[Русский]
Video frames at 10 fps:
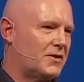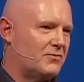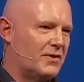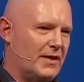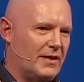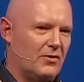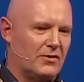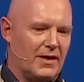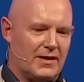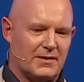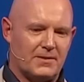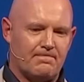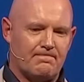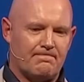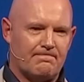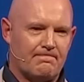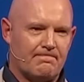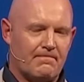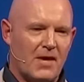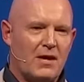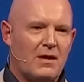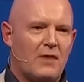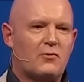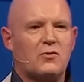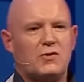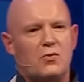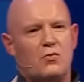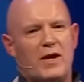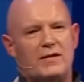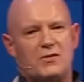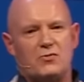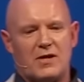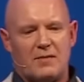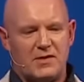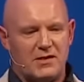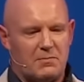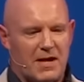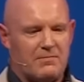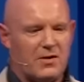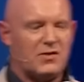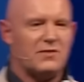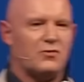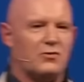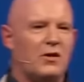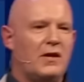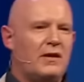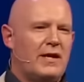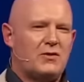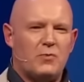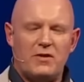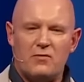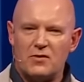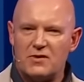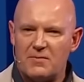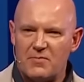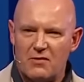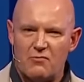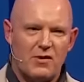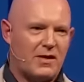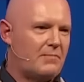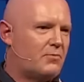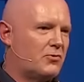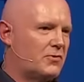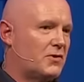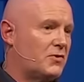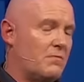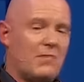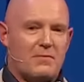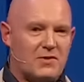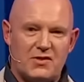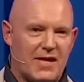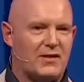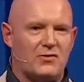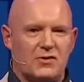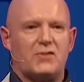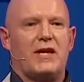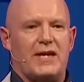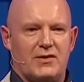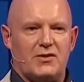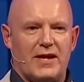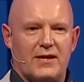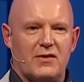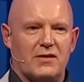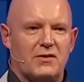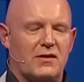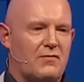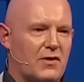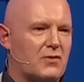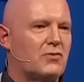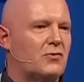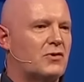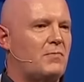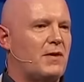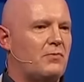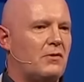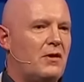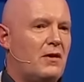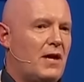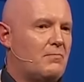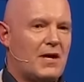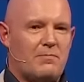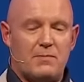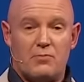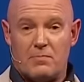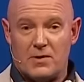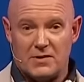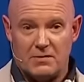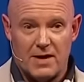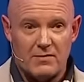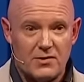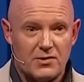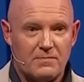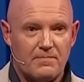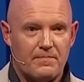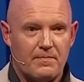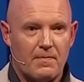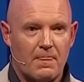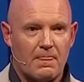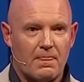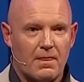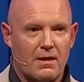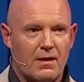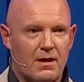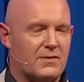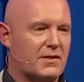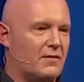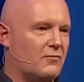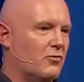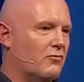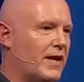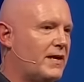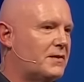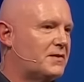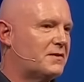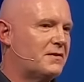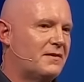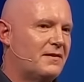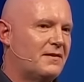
Это нехорошо. И, наконец, все это становится наиболее значимым, когда вам необходимо сказать что-то важное. Может, когда вы вот так стоите на сцене, выступая с речью перед аудиторией, или когда делаете предложение руки и сердца, просите о повышении,